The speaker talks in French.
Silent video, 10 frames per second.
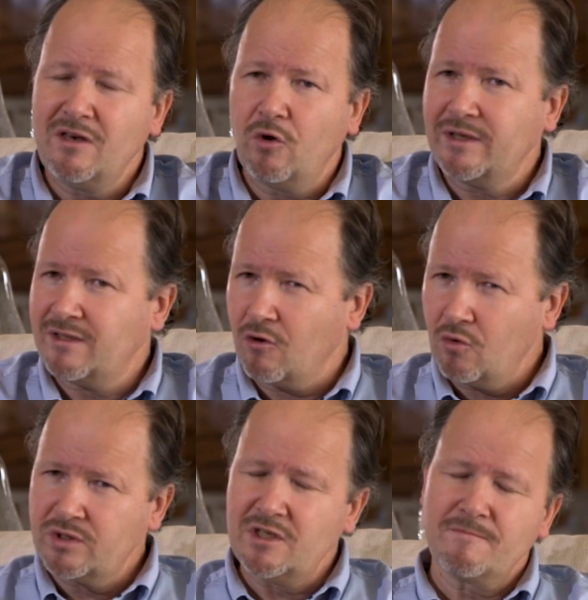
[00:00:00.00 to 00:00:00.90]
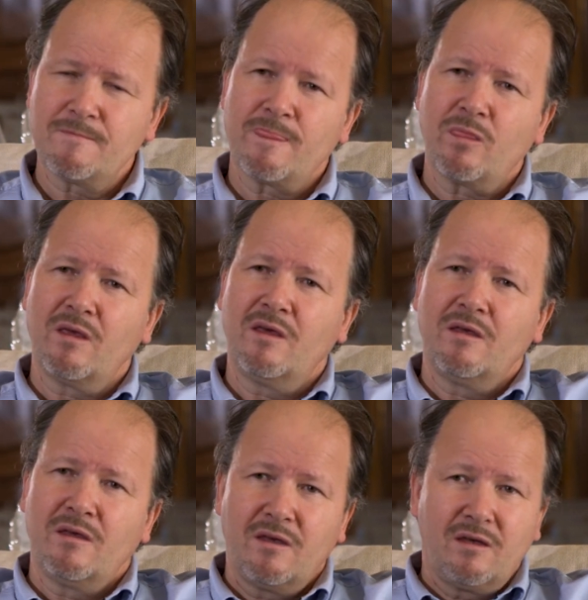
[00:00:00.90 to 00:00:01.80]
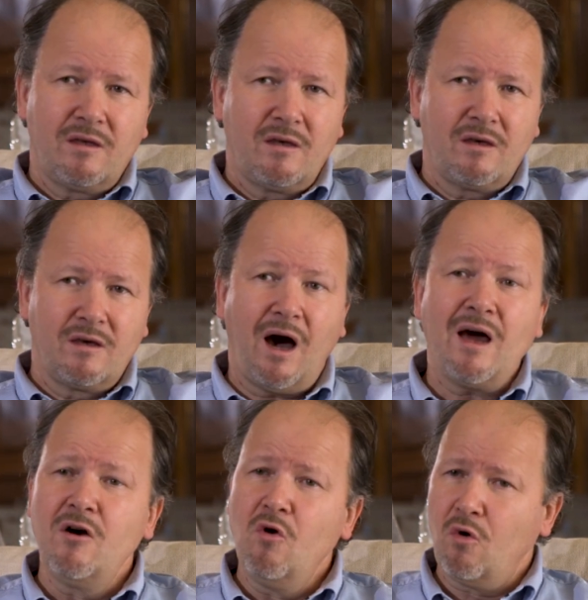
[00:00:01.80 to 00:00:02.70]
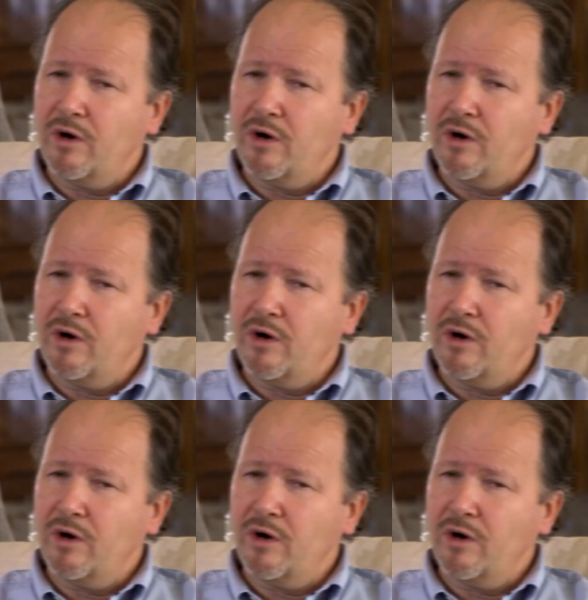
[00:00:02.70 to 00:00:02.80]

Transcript: ville aurait été engloutie, Gradelon